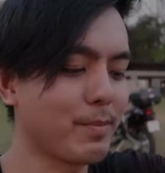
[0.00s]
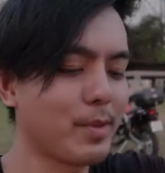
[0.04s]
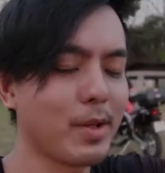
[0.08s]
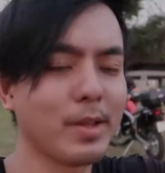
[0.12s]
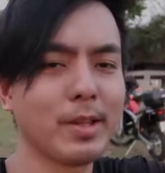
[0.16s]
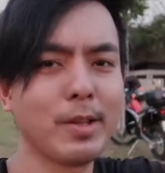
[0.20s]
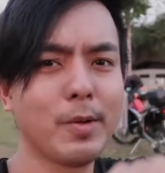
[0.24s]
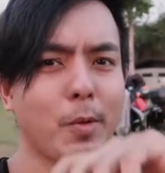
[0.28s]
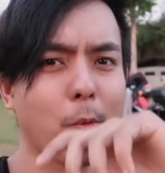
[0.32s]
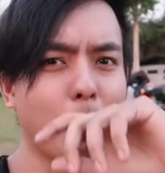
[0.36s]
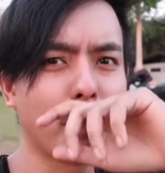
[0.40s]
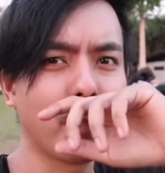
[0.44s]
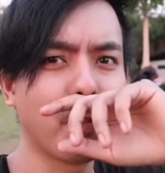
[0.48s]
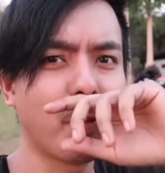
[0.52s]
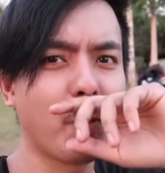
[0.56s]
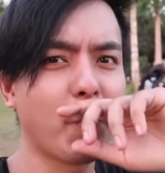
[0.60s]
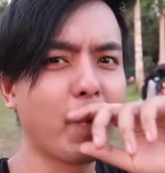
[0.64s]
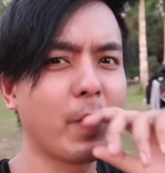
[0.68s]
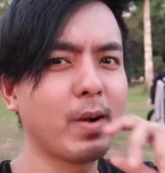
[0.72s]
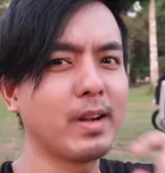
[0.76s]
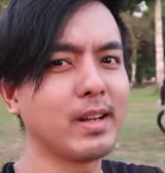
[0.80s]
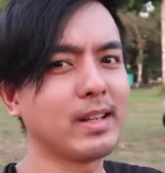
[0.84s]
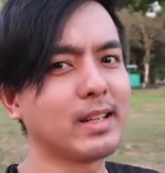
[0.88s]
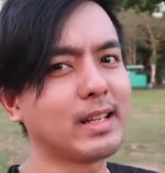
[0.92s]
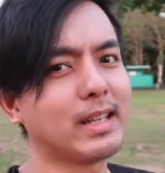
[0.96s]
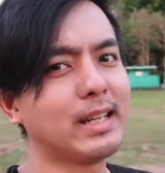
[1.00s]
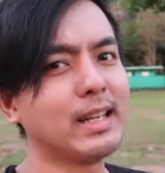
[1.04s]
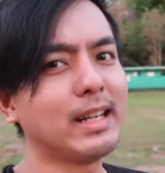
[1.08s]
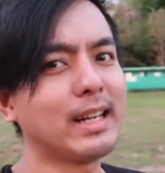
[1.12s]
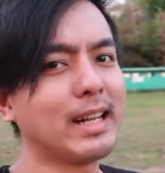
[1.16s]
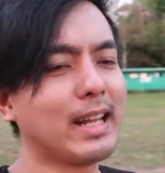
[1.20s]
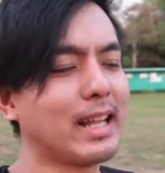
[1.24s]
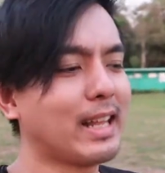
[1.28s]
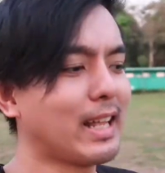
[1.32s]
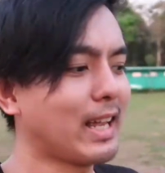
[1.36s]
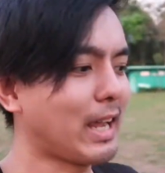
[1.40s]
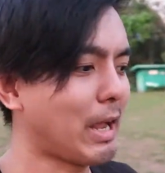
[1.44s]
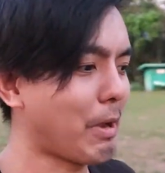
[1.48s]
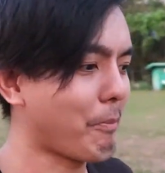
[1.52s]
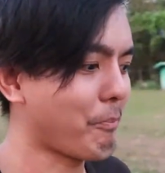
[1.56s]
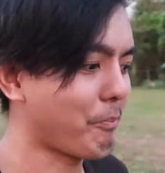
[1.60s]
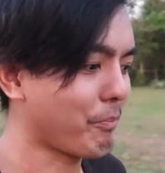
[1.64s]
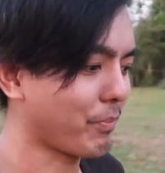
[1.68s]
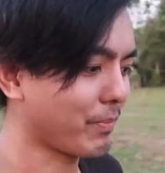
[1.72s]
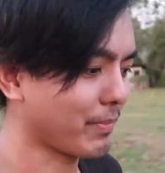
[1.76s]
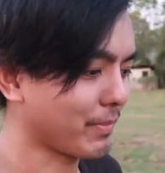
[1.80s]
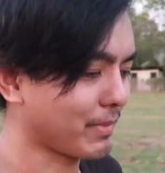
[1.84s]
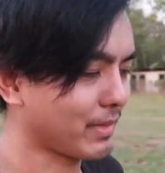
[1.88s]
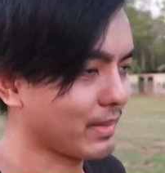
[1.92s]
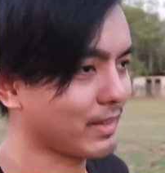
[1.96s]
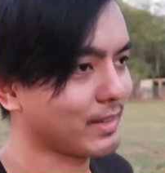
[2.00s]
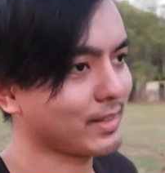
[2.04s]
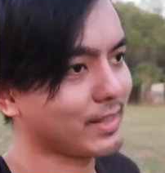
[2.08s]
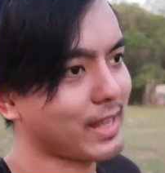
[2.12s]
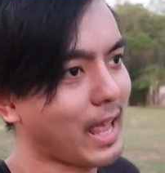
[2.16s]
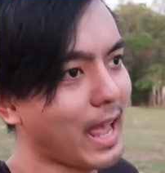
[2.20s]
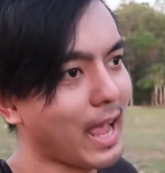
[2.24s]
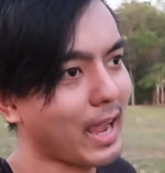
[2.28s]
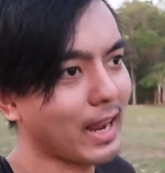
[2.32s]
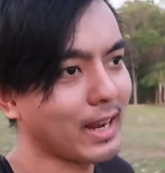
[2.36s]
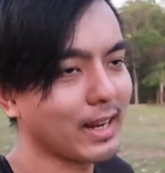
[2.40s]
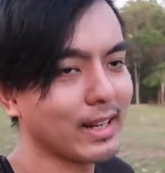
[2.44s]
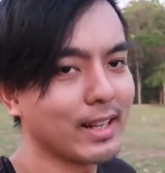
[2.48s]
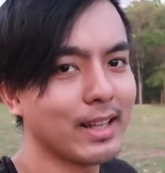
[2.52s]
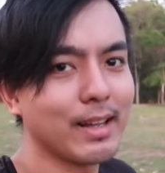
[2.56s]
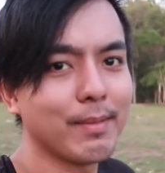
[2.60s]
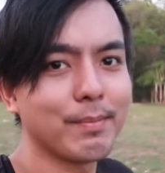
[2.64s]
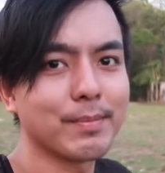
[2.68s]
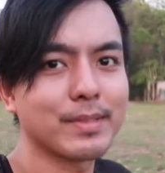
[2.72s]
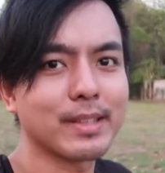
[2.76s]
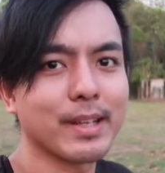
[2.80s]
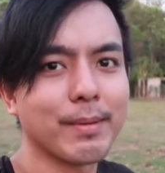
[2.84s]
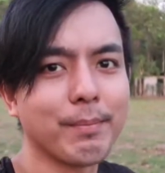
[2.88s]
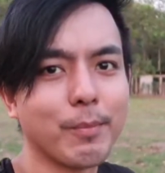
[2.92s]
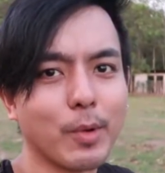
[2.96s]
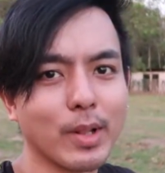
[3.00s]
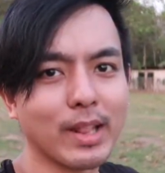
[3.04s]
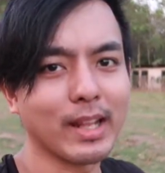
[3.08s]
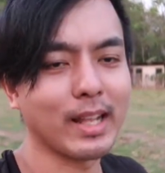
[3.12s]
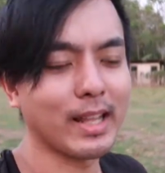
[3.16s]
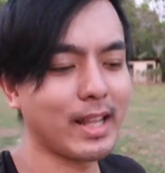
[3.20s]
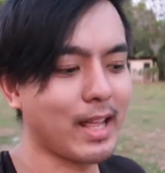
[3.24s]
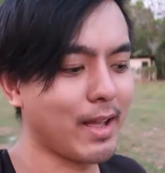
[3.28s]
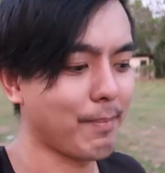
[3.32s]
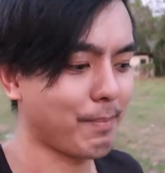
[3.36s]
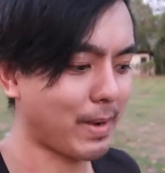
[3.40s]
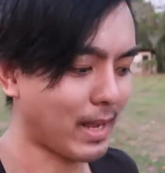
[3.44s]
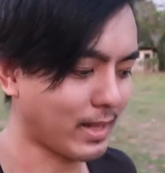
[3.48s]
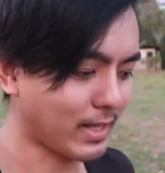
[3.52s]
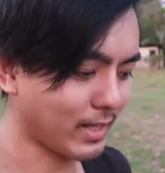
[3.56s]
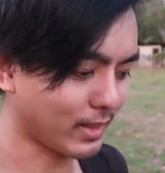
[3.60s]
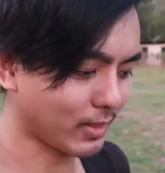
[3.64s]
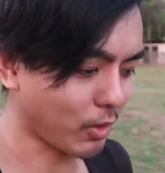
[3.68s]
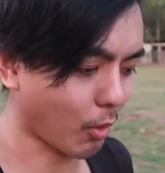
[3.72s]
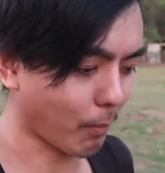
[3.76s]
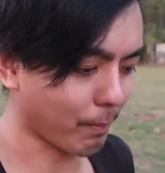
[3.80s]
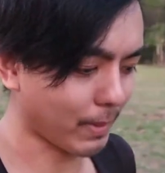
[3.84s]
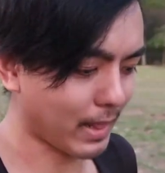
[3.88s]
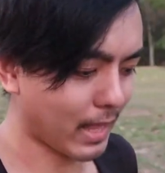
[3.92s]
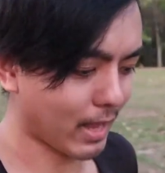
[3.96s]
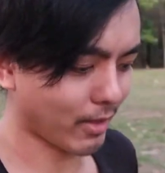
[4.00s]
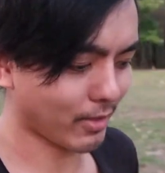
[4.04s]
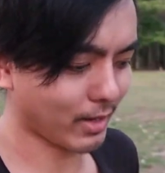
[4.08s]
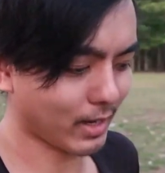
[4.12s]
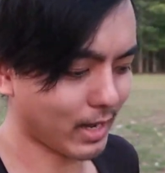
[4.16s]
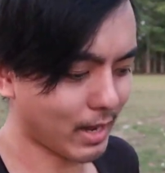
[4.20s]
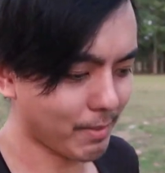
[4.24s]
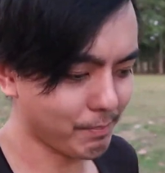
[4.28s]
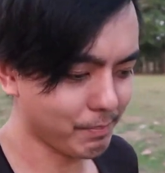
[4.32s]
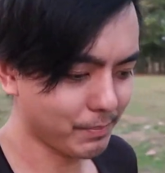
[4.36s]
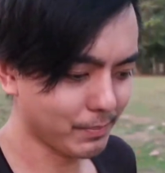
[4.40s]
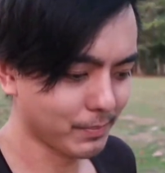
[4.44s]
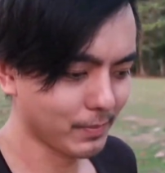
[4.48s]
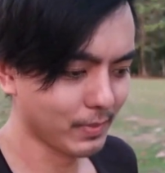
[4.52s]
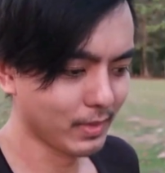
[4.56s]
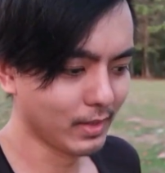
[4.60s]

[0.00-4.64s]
อนนี้หกโมงครึ่งแล้วนะครับ แสงเริ่มจะหมดแล้วนะพระอาทิตย์ตกไปแล้วนะครับ